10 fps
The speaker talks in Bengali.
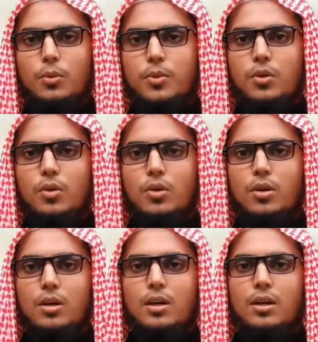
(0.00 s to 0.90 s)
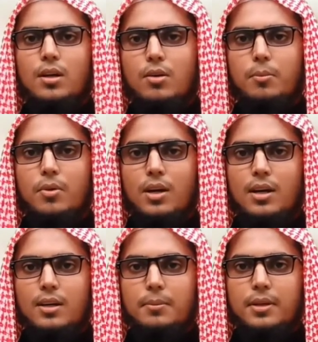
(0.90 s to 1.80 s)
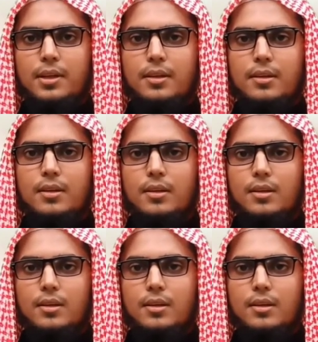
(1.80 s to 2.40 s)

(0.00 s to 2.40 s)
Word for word: তবু আল্লাহ রব্বুল্লা আলমিন